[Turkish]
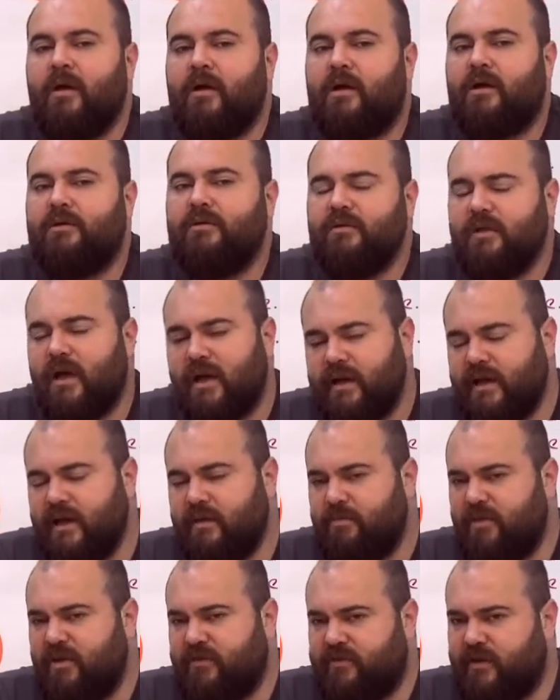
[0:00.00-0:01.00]
Kadınlar
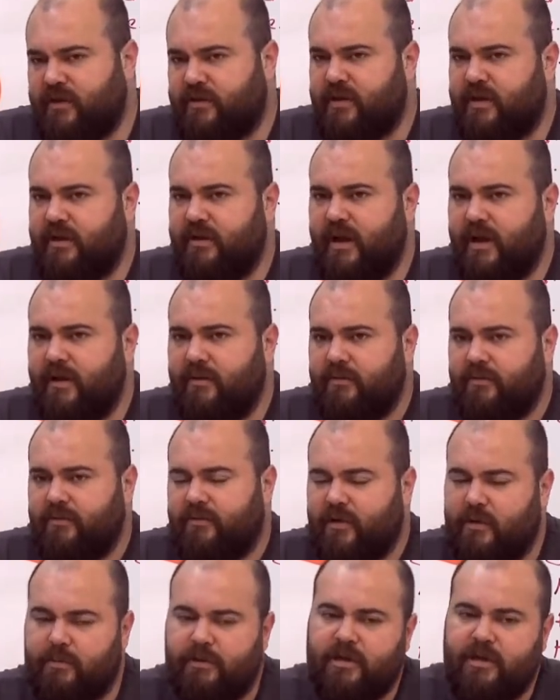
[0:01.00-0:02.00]
ilk mesleklerine
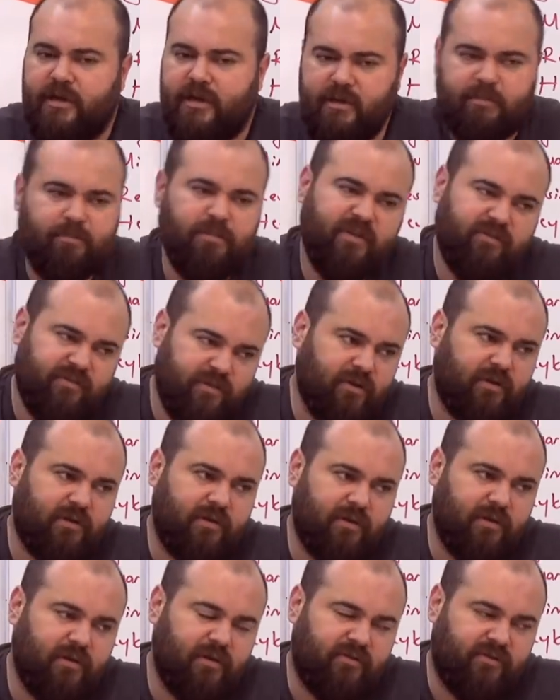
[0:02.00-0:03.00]
tabii ki ilk meslek
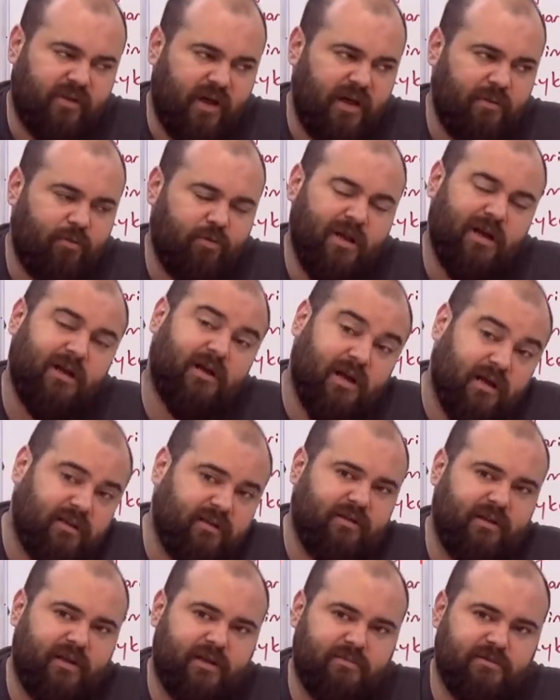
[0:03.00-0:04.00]
e, sahibi olan
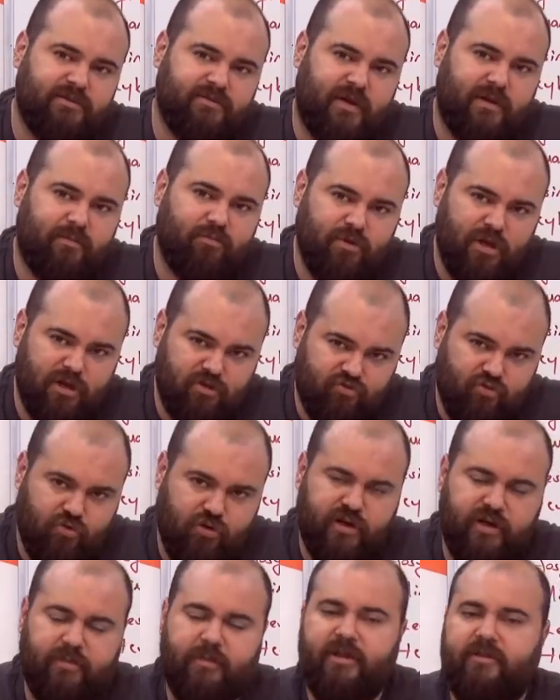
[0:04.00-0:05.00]
kadınlarımız var. Bunlar
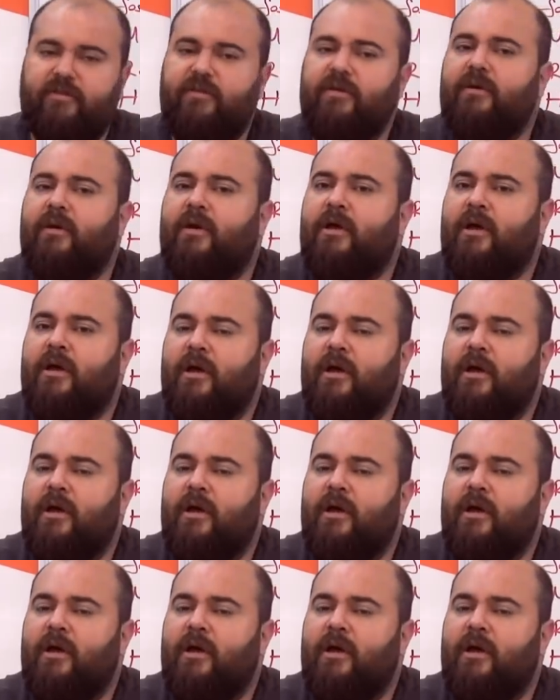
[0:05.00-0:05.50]
çok kıymetli.